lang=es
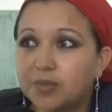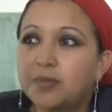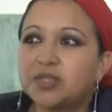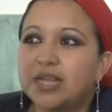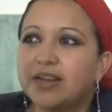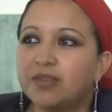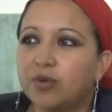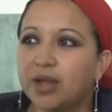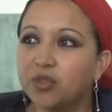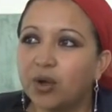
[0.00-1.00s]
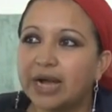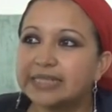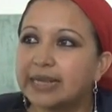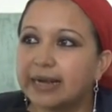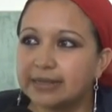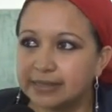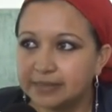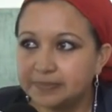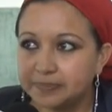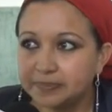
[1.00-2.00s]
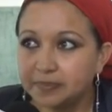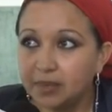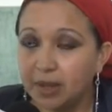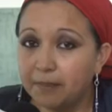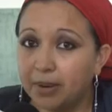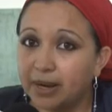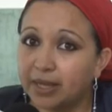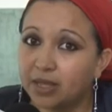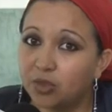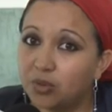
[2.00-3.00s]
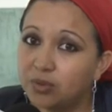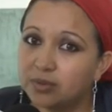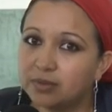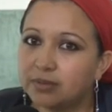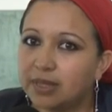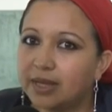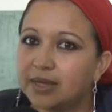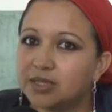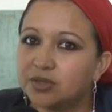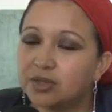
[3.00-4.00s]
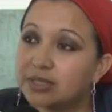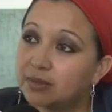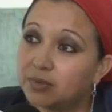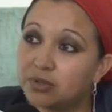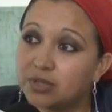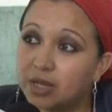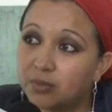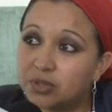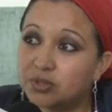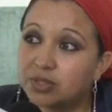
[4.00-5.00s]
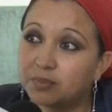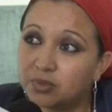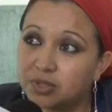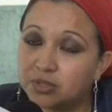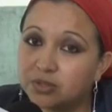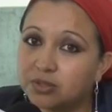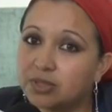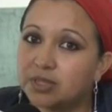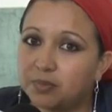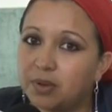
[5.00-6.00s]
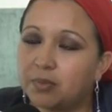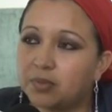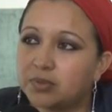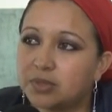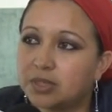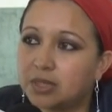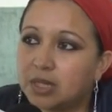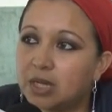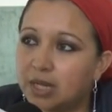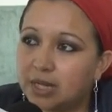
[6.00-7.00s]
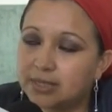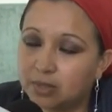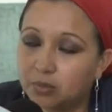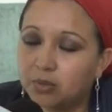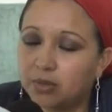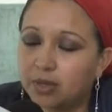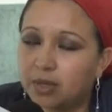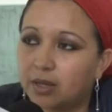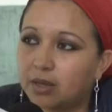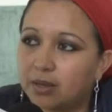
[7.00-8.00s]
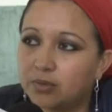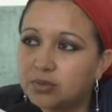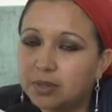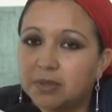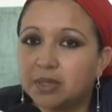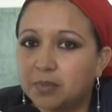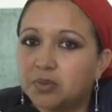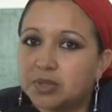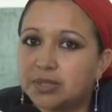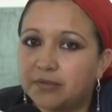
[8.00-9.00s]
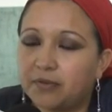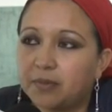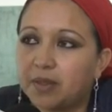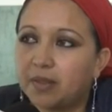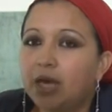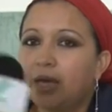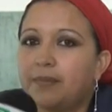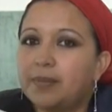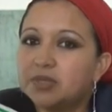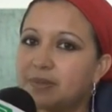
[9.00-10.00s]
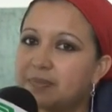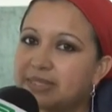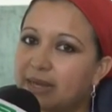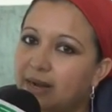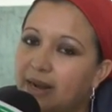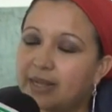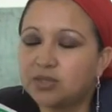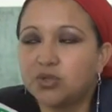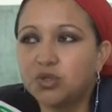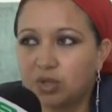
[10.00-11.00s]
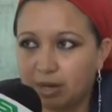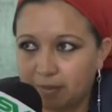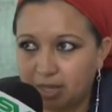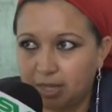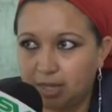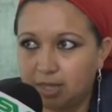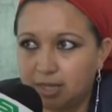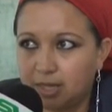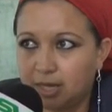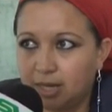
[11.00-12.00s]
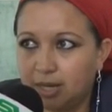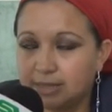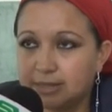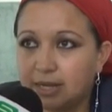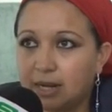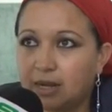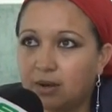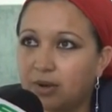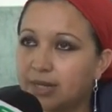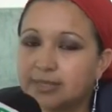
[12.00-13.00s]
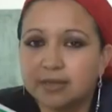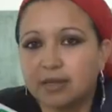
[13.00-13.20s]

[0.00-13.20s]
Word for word: vamos a ir educando casa a casa para que no tengan estos reservorios de agua, estos depósitos donde se pueda producir el zancudo que justamente produce esta enfermedad. Vamos a empezar a las 8 de la mañana, hasta la hora que se